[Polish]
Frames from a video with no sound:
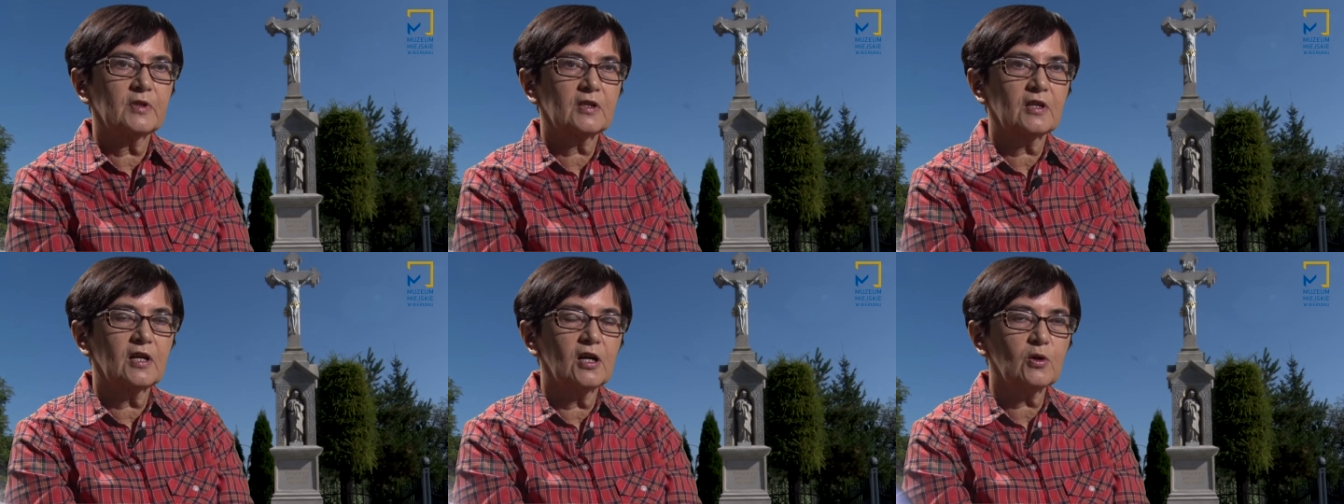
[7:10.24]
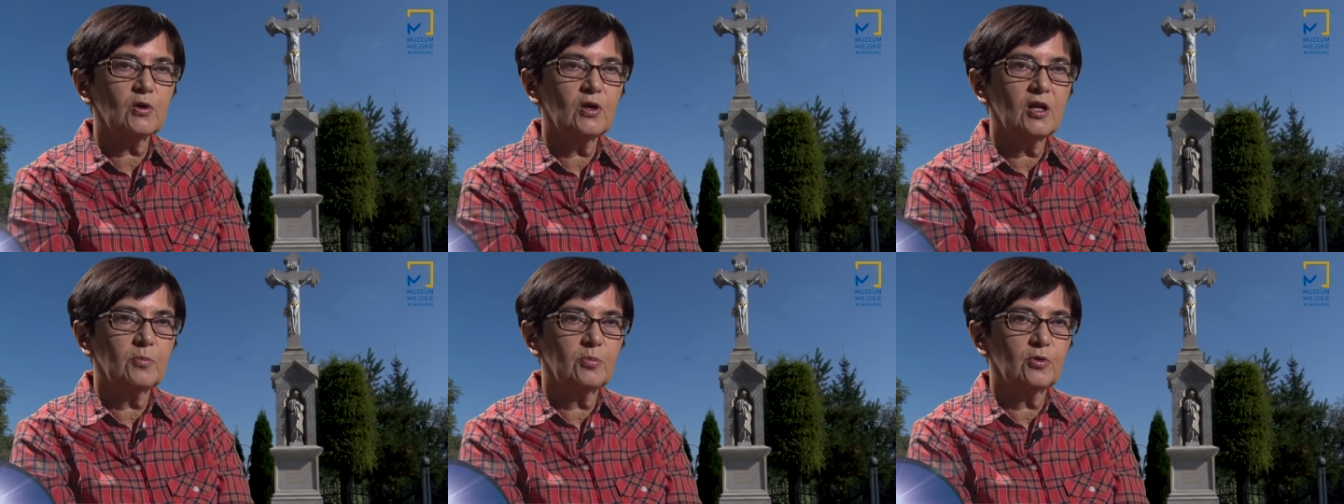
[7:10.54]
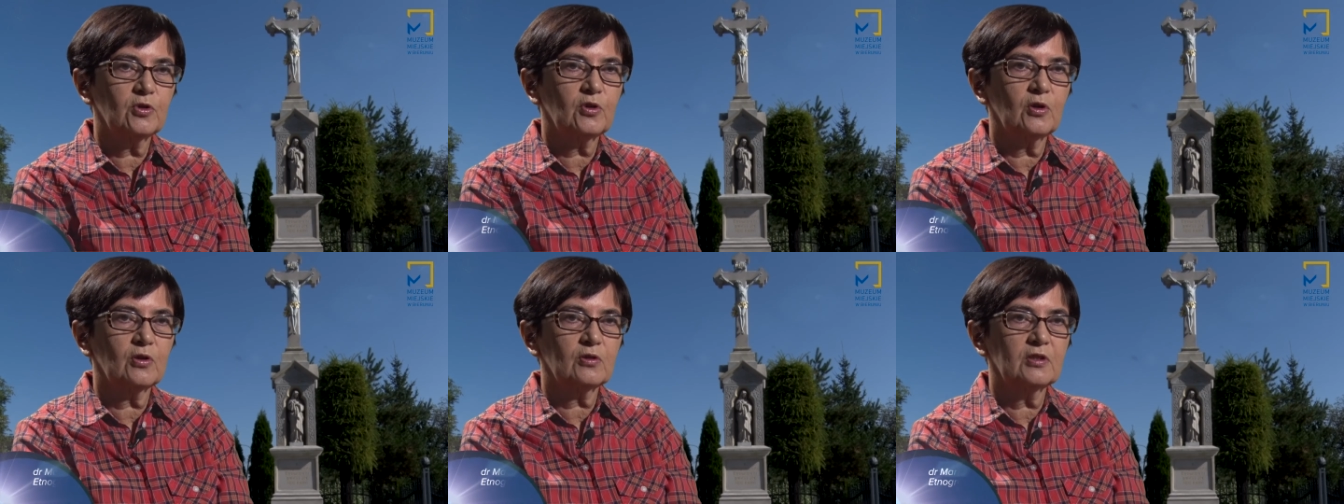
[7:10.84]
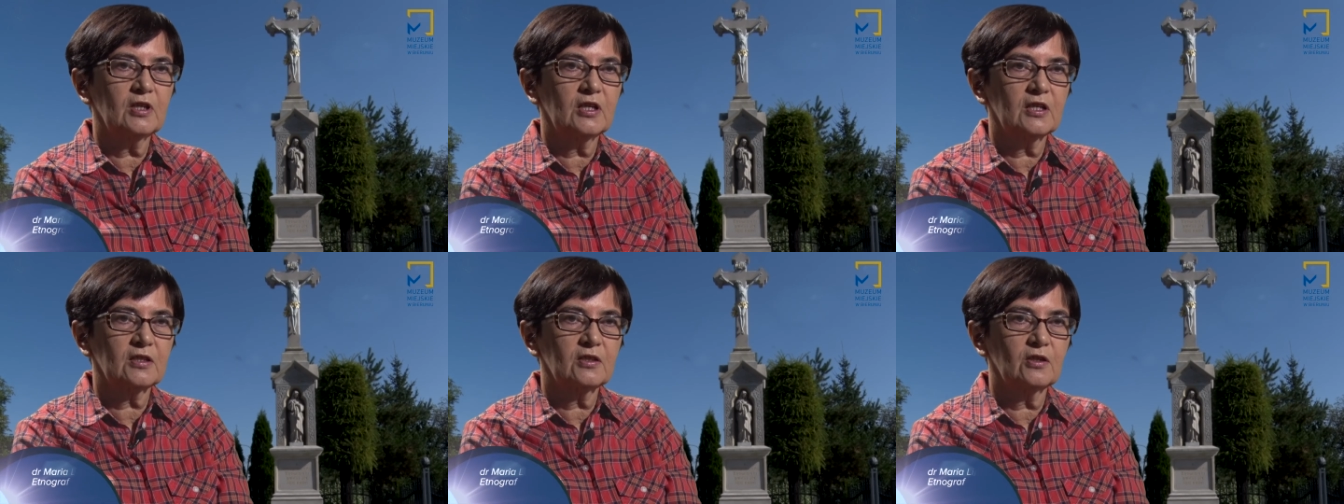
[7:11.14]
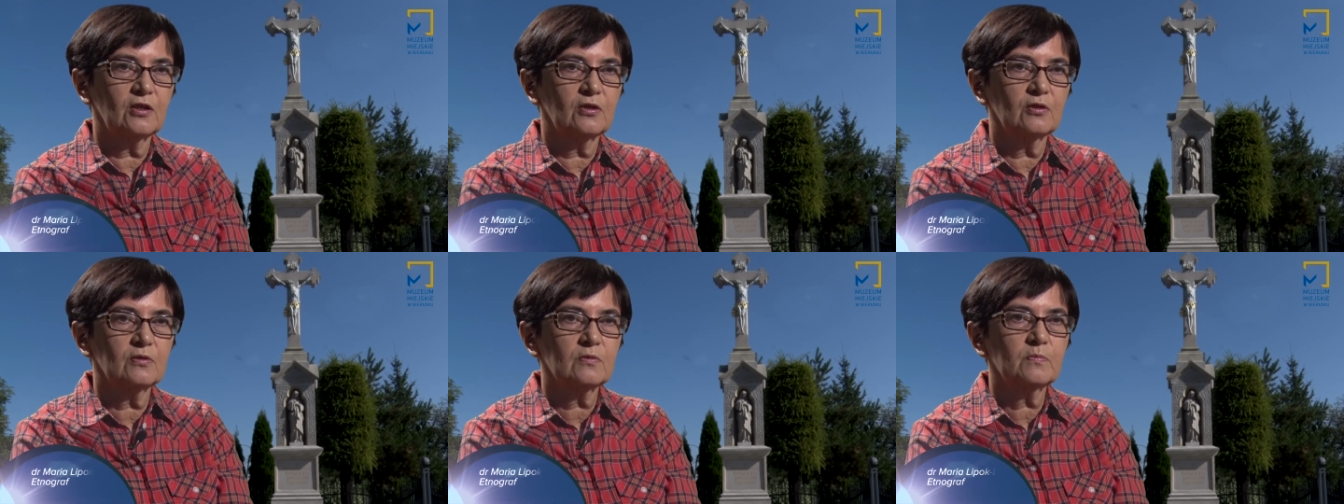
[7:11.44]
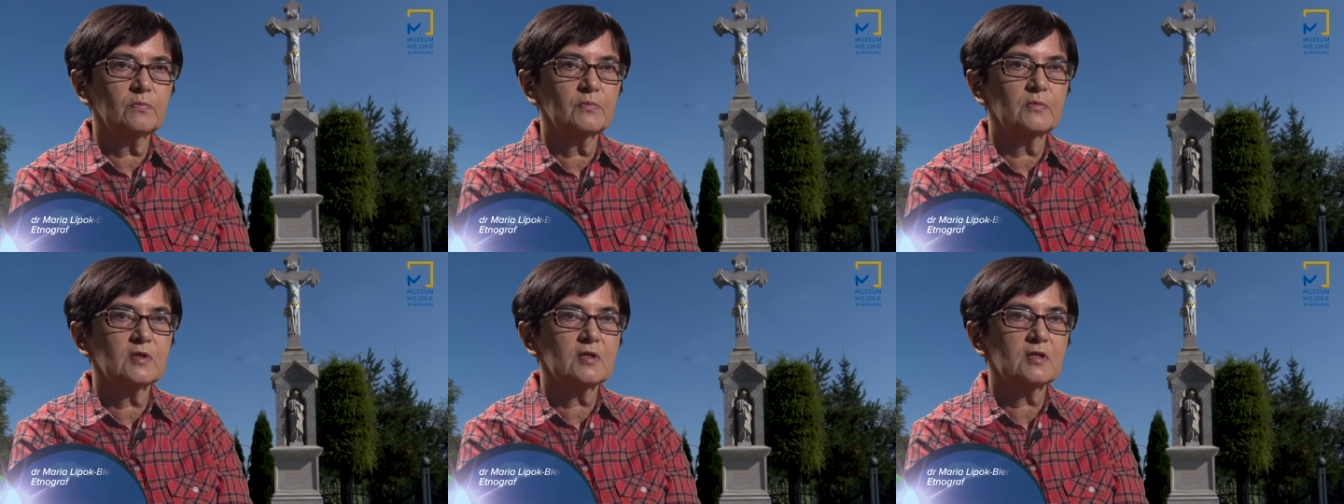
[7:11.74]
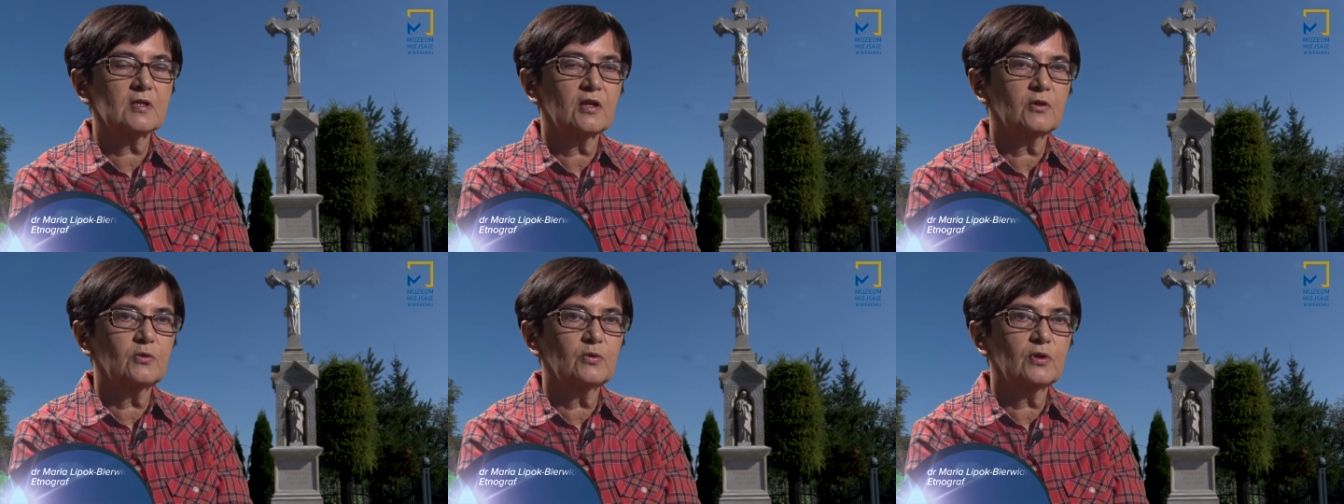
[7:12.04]
Karola Pokornego,
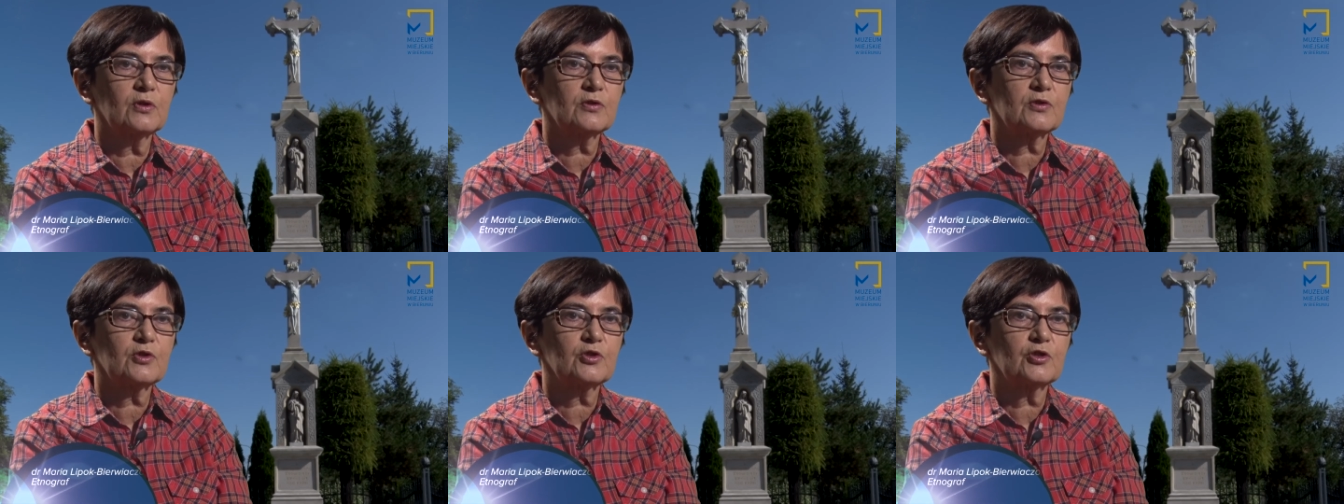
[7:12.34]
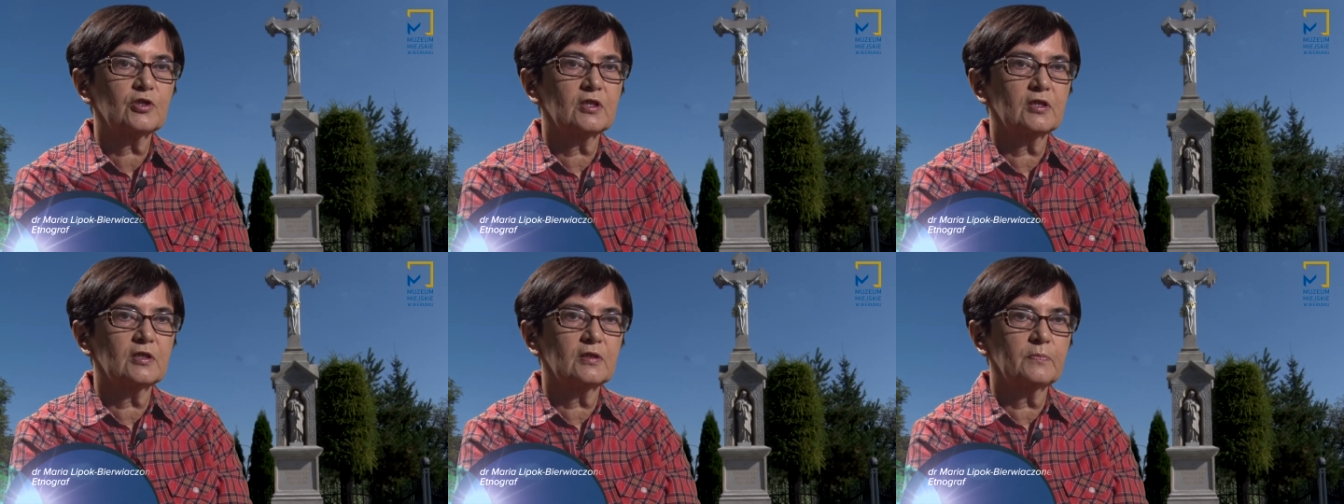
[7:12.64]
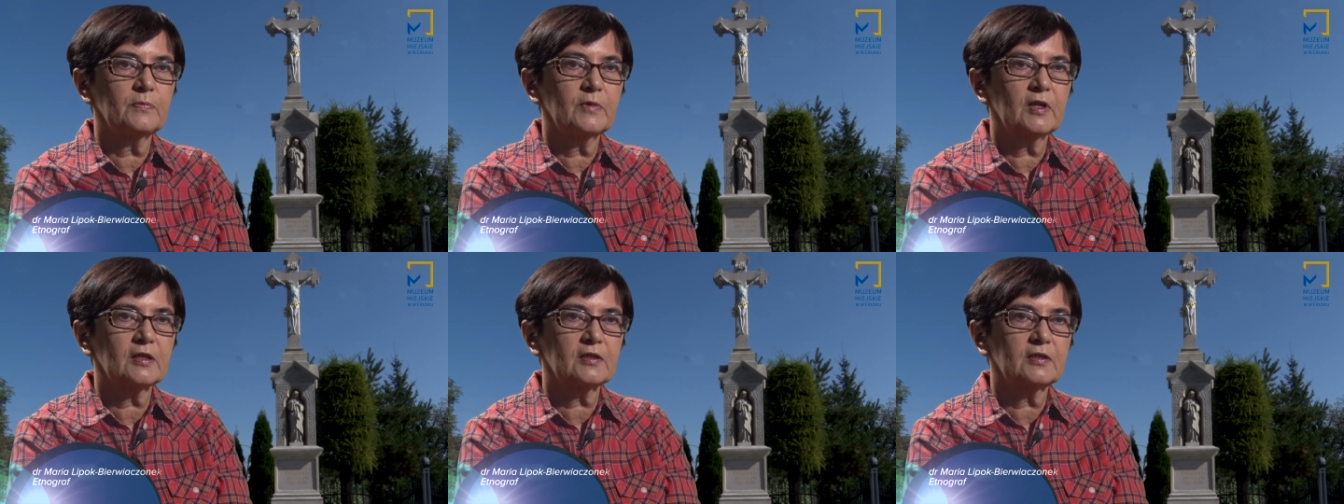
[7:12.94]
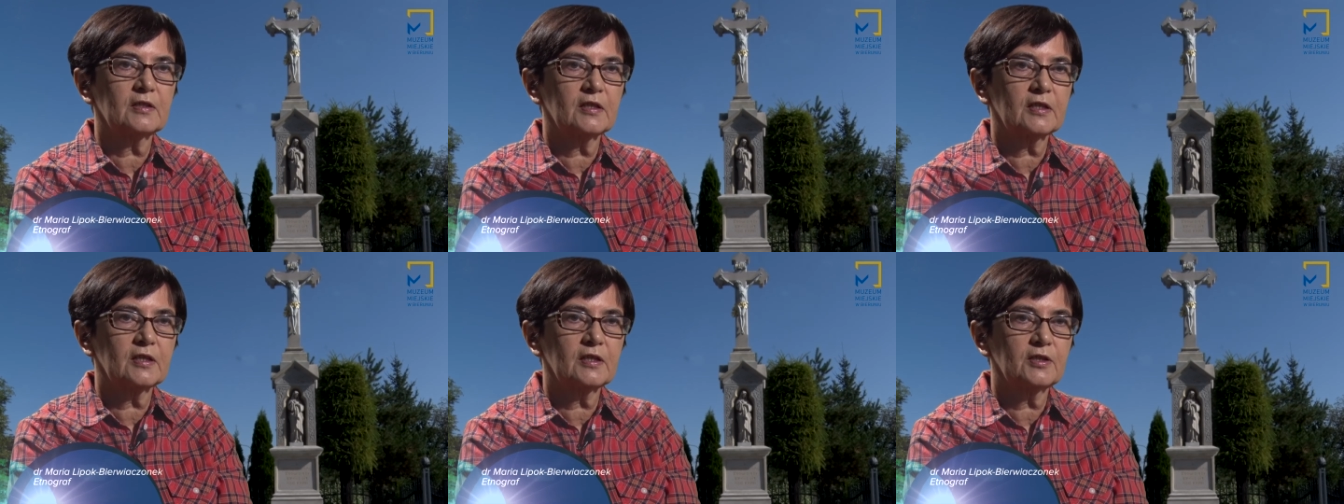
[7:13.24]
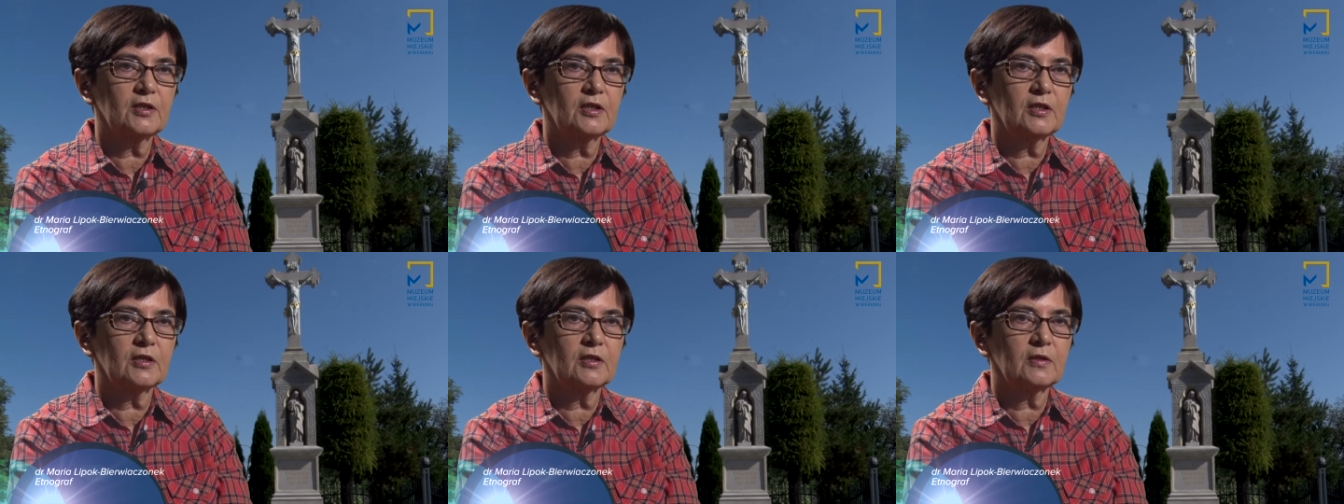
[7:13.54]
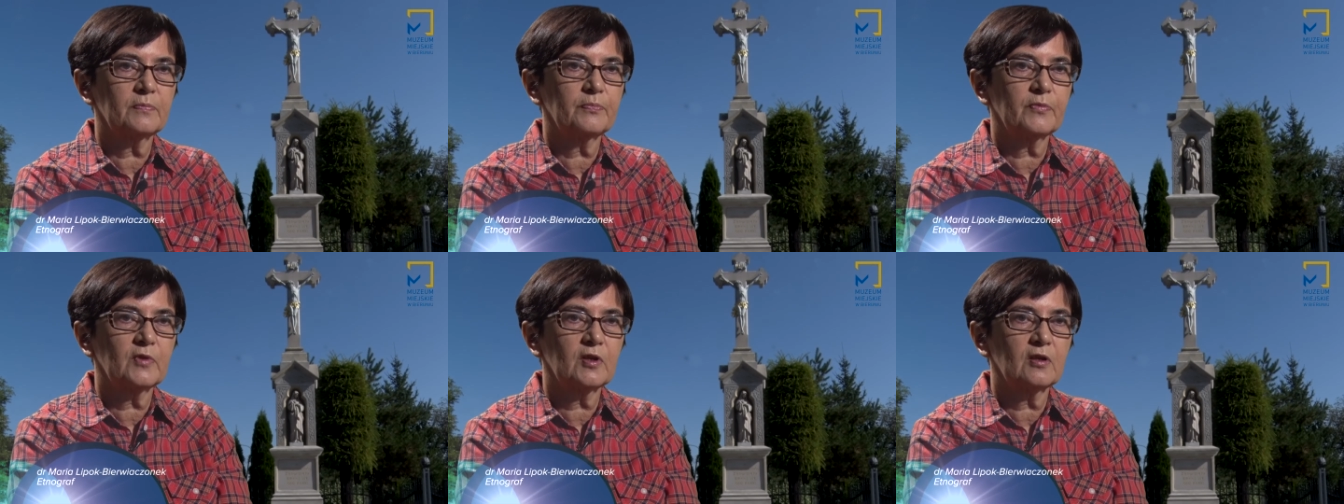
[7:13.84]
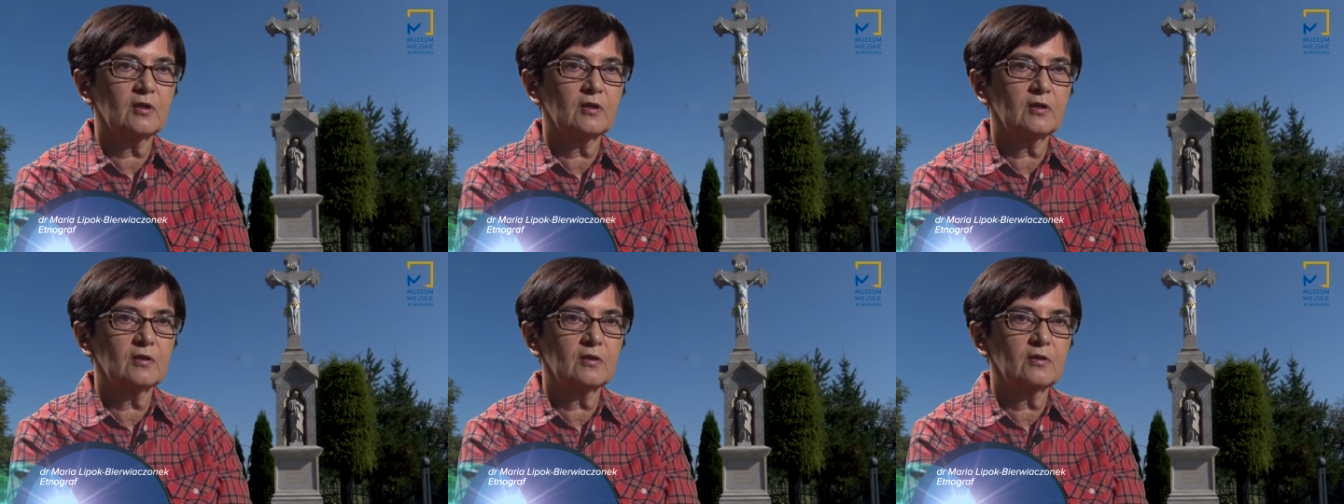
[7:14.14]
znajdujący się na terenie
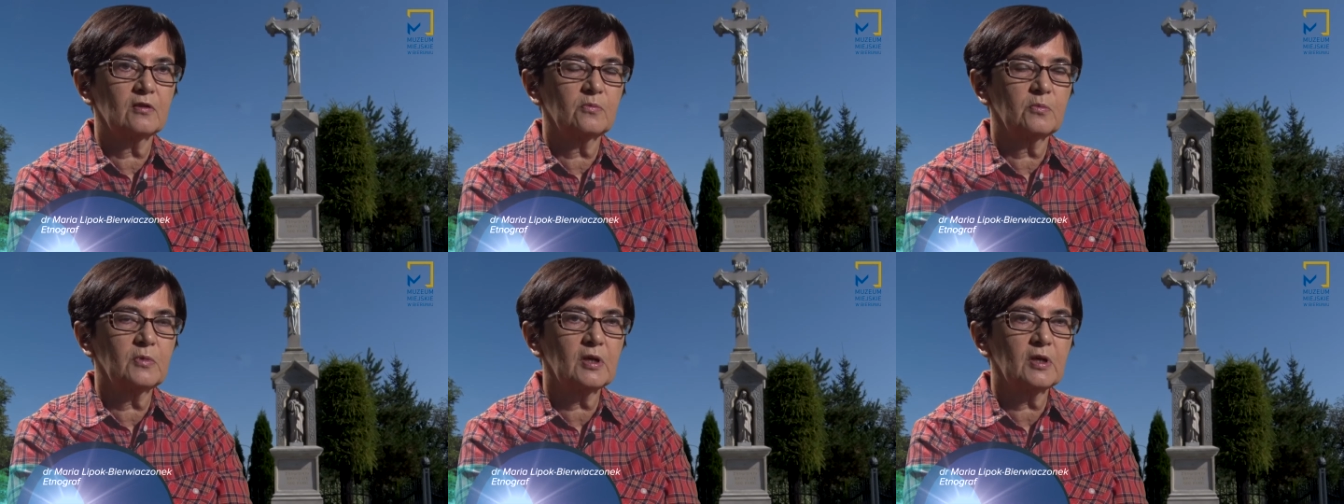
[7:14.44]
e,